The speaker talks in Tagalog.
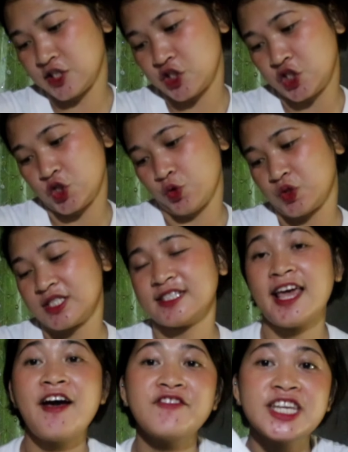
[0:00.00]
So,
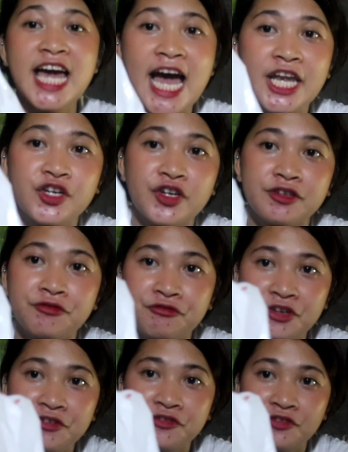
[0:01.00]
715
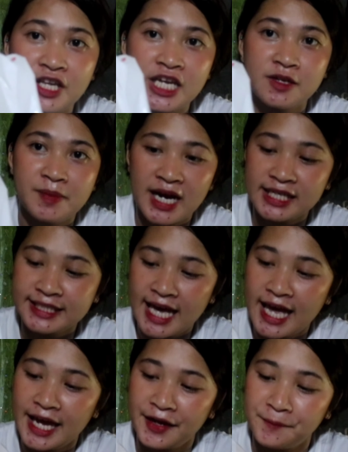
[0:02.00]
mga
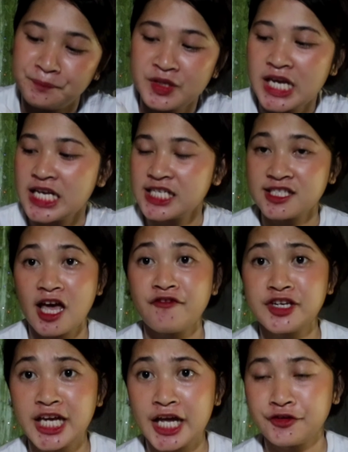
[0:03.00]
day.
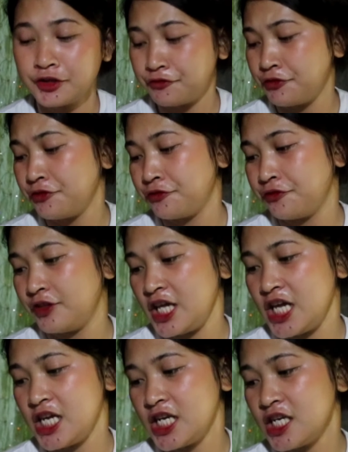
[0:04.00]

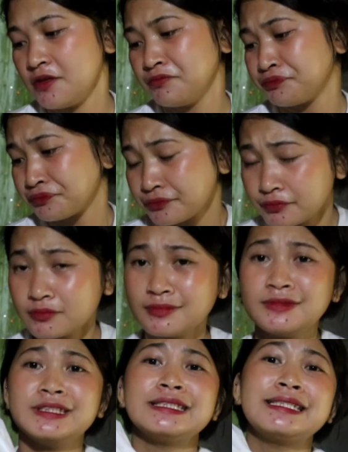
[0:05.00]
715.
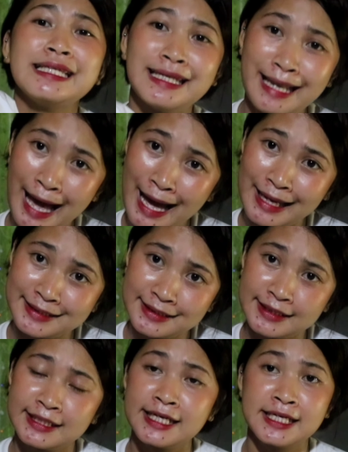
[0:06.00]
Lahat.
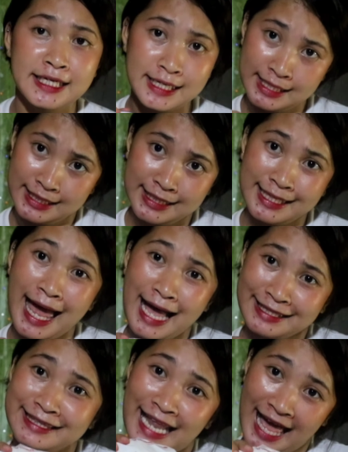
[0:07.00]

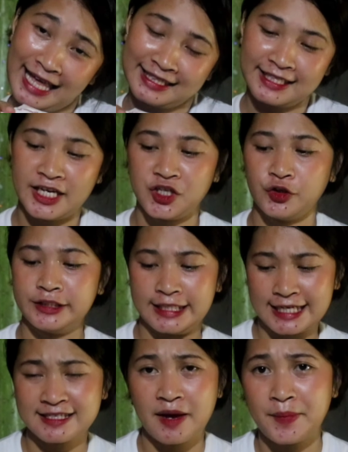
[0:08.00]
Lahat, lahat. Ganon.
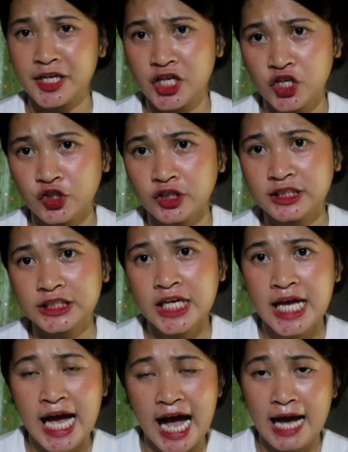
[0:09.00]
Kasama na yung
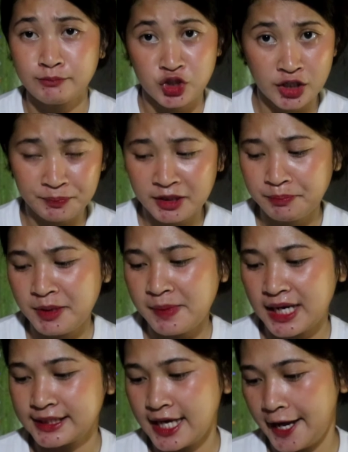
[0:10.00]
um, shipping fee
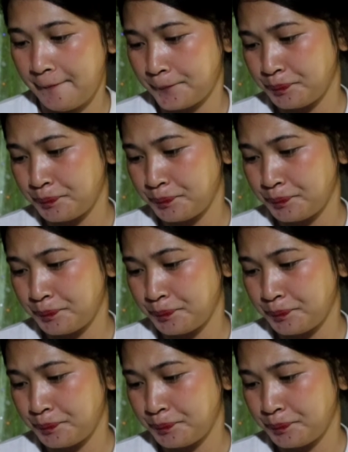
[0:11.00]
mga day.